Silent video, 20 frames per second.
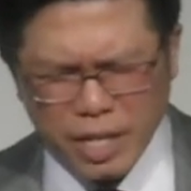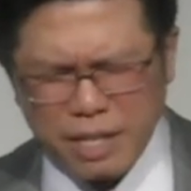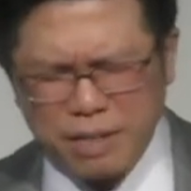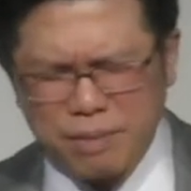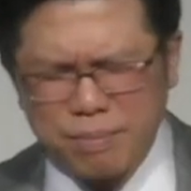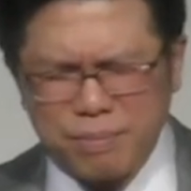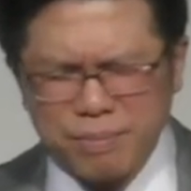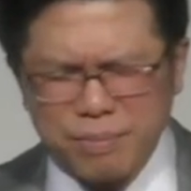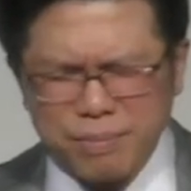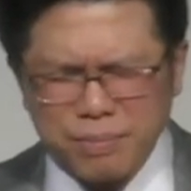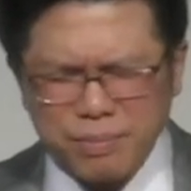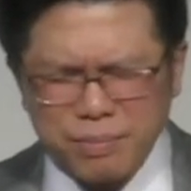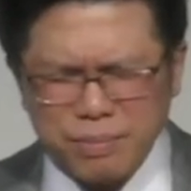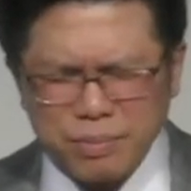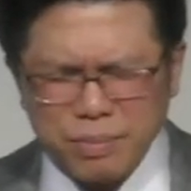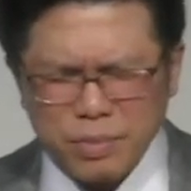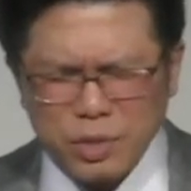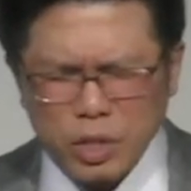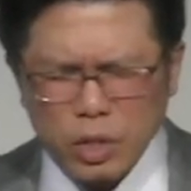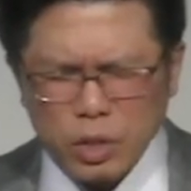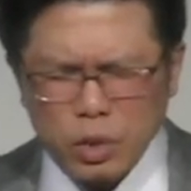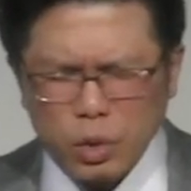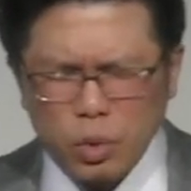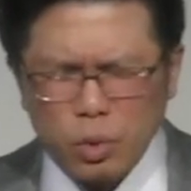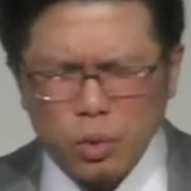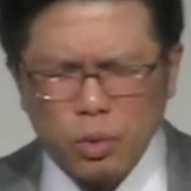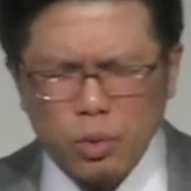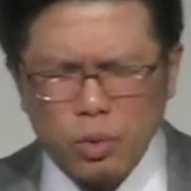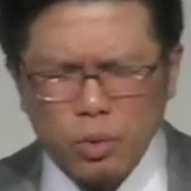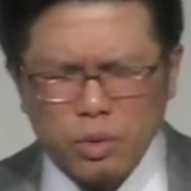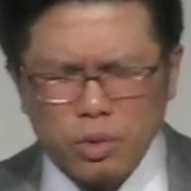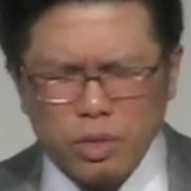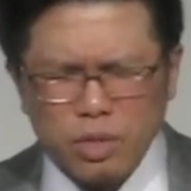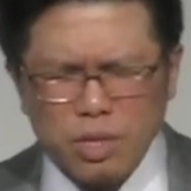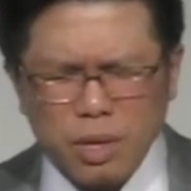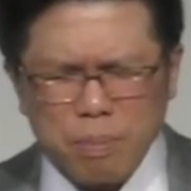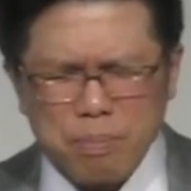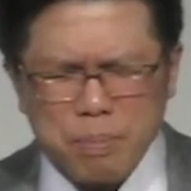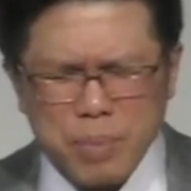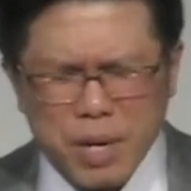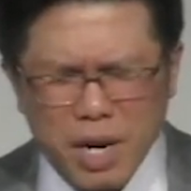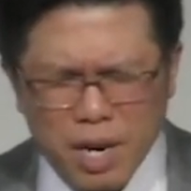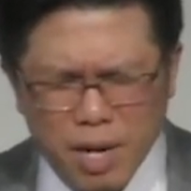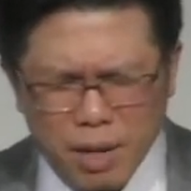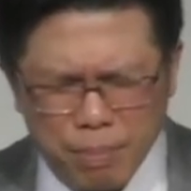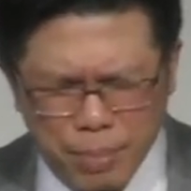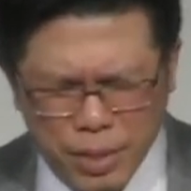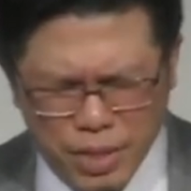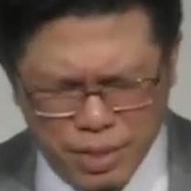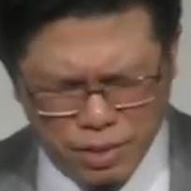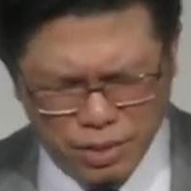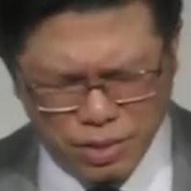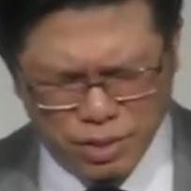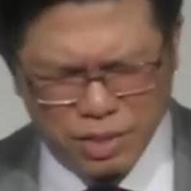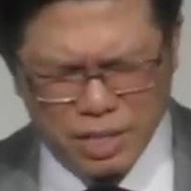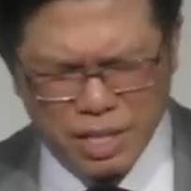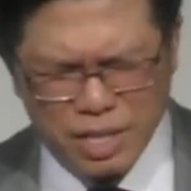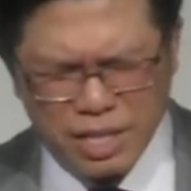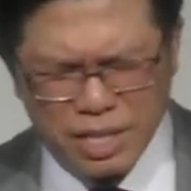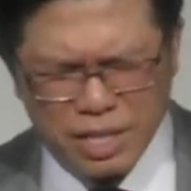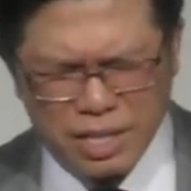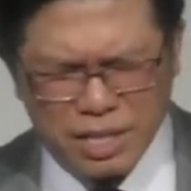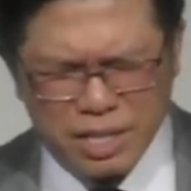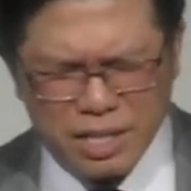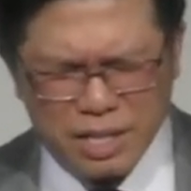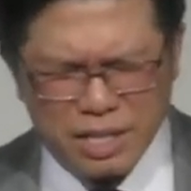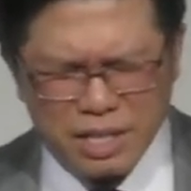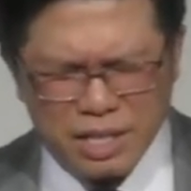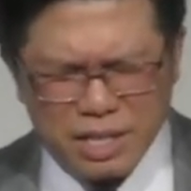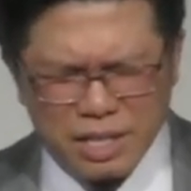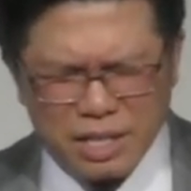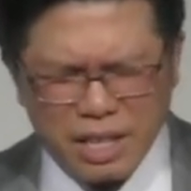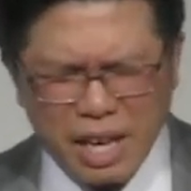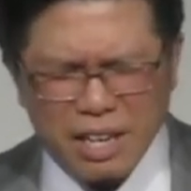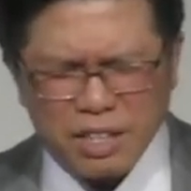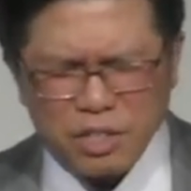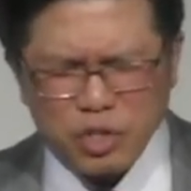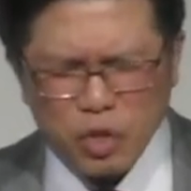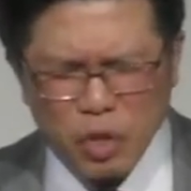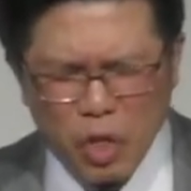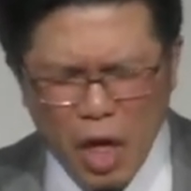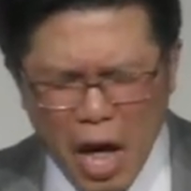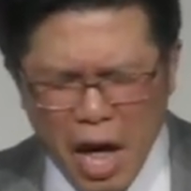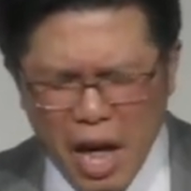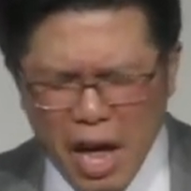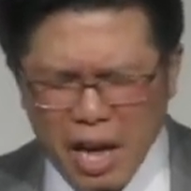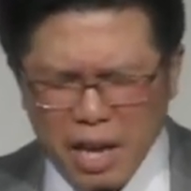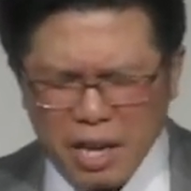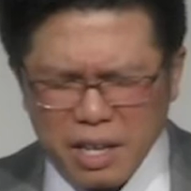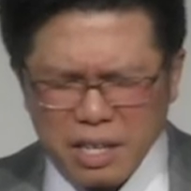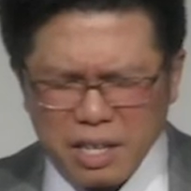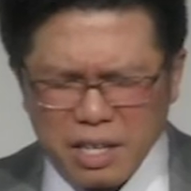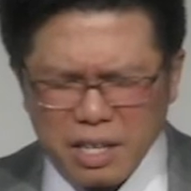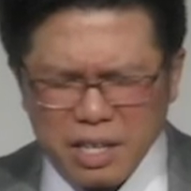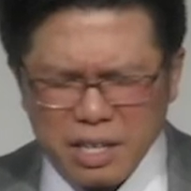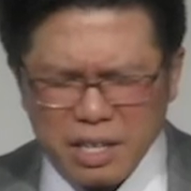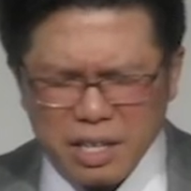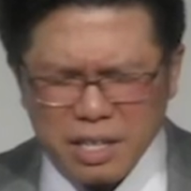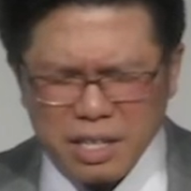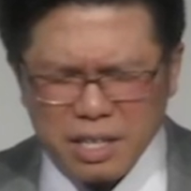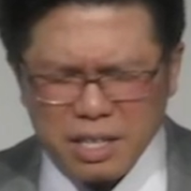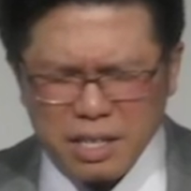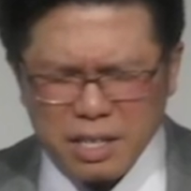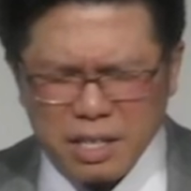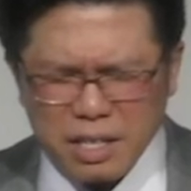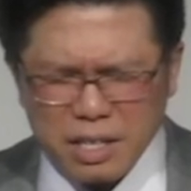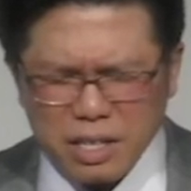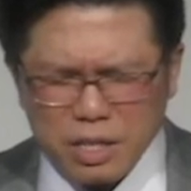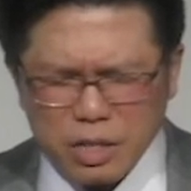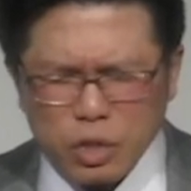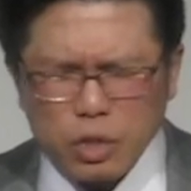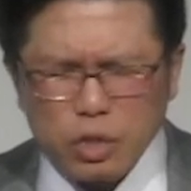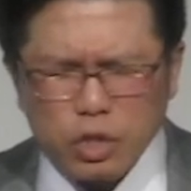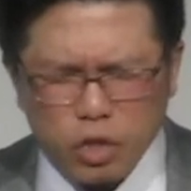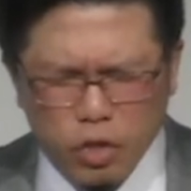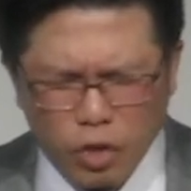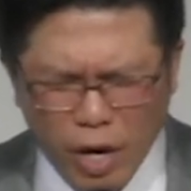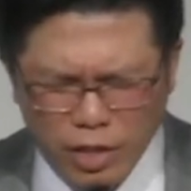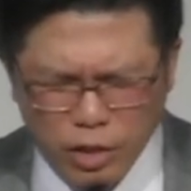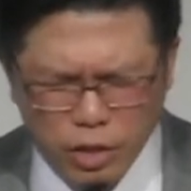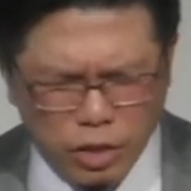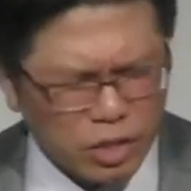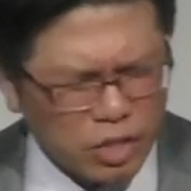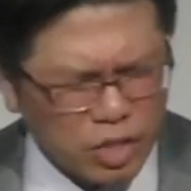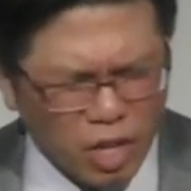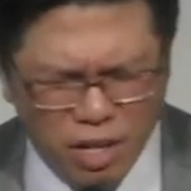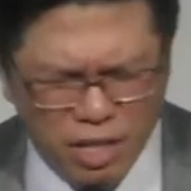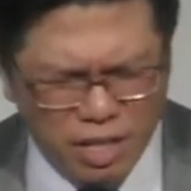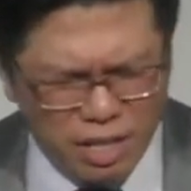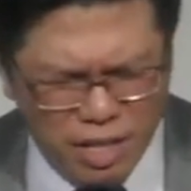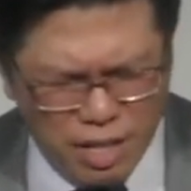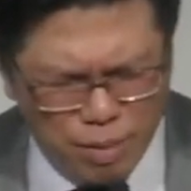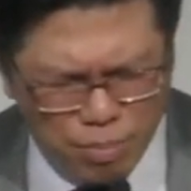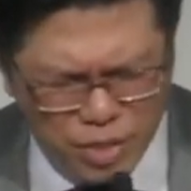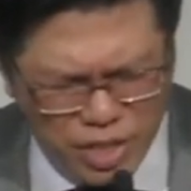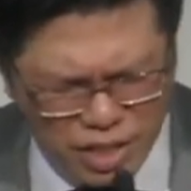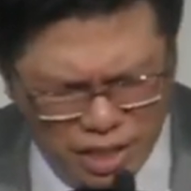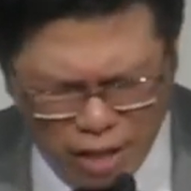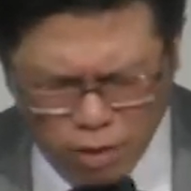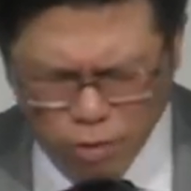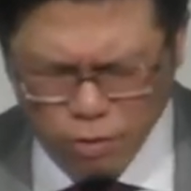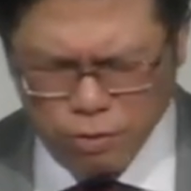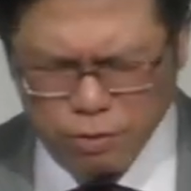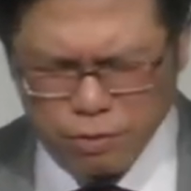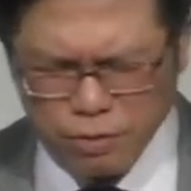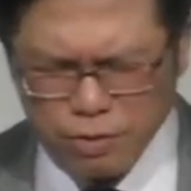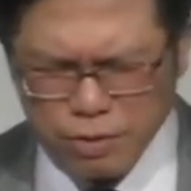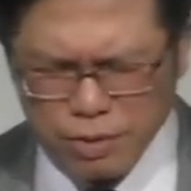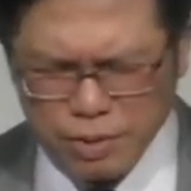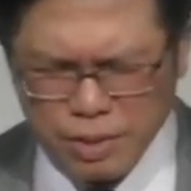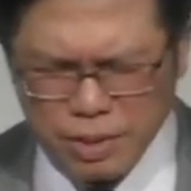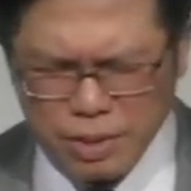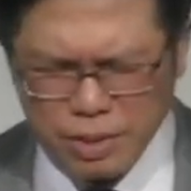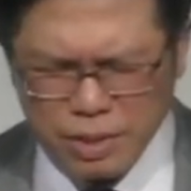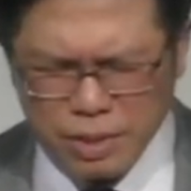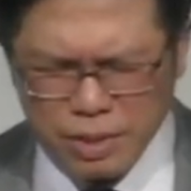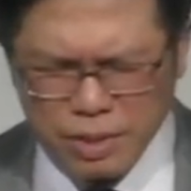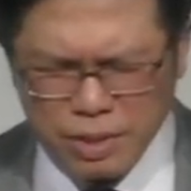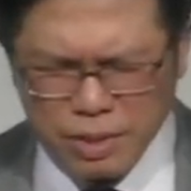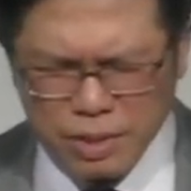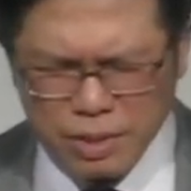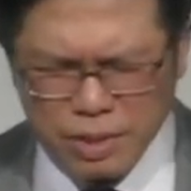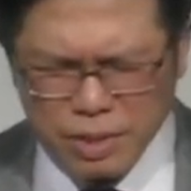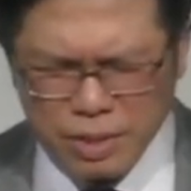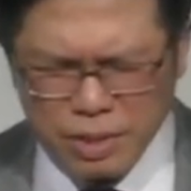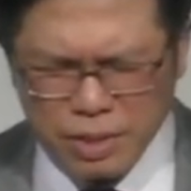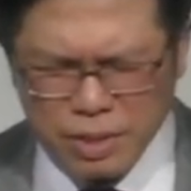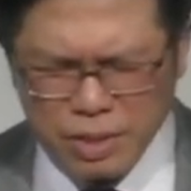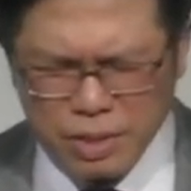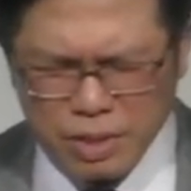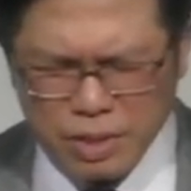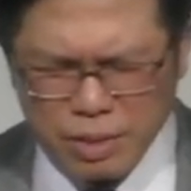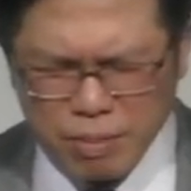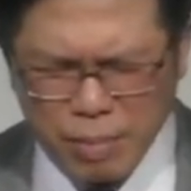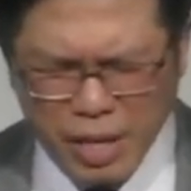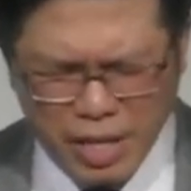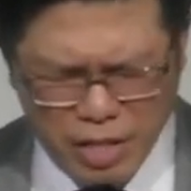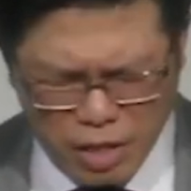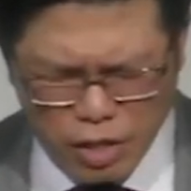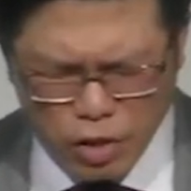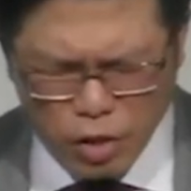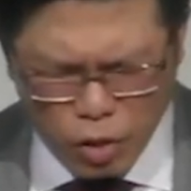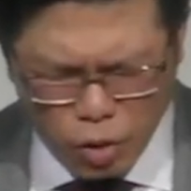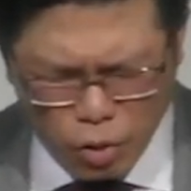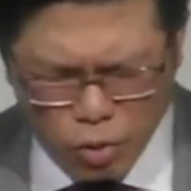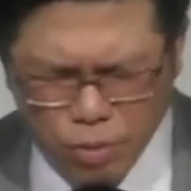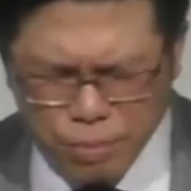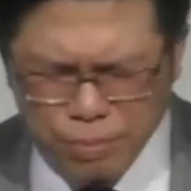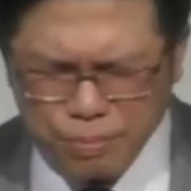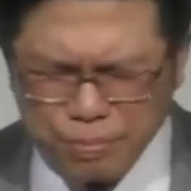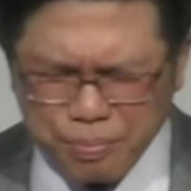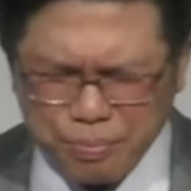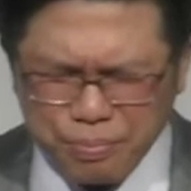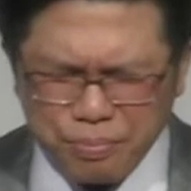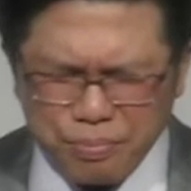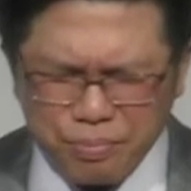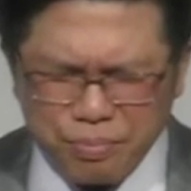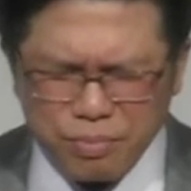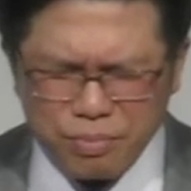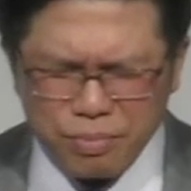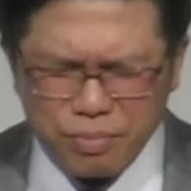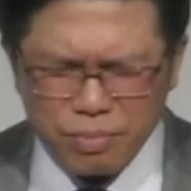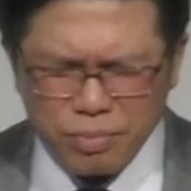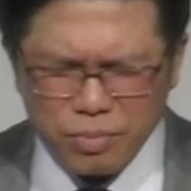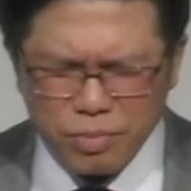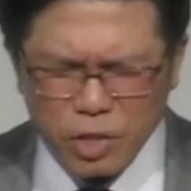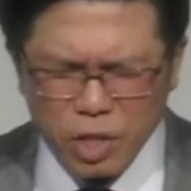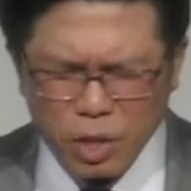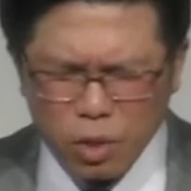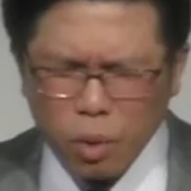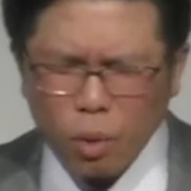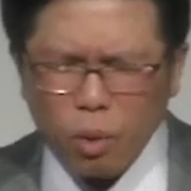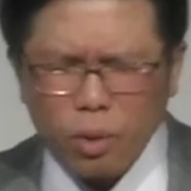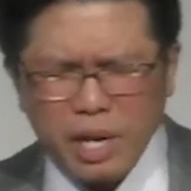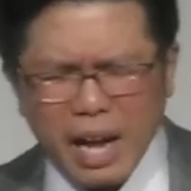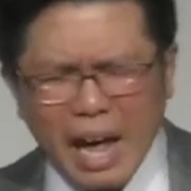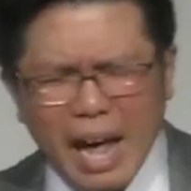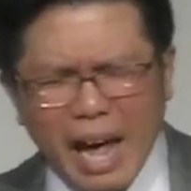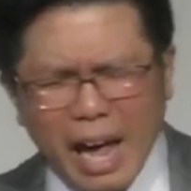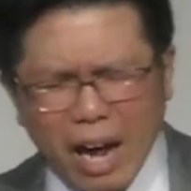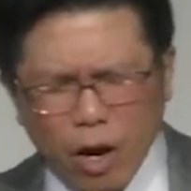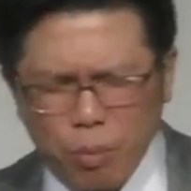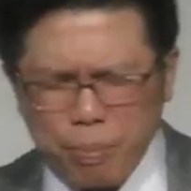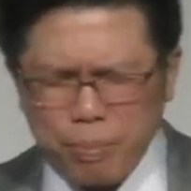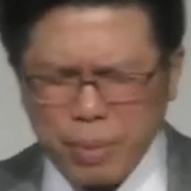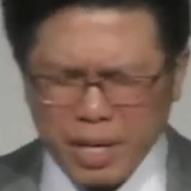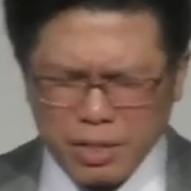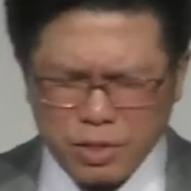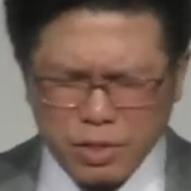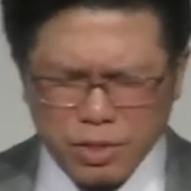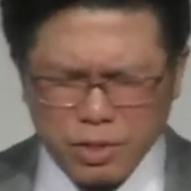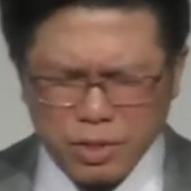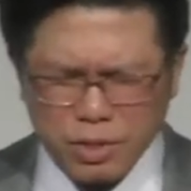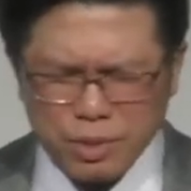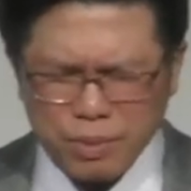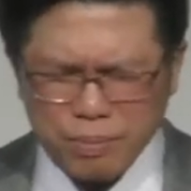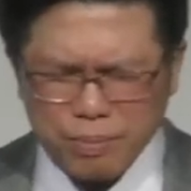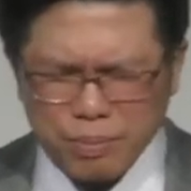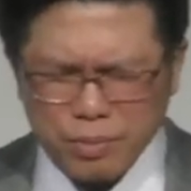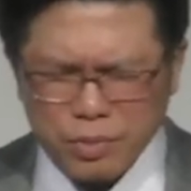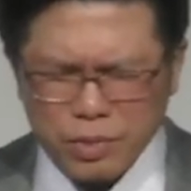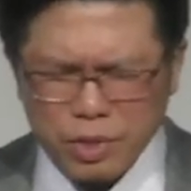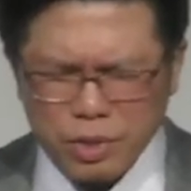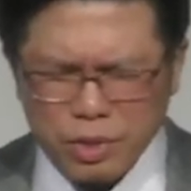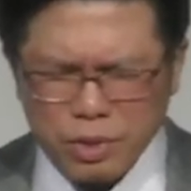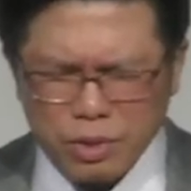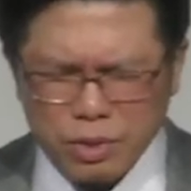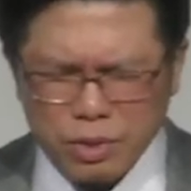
他可以看超过他自己的苦难，他可以看到他经历苦难的原因。还有目的，他不是去信靠自己，而是去信靠你。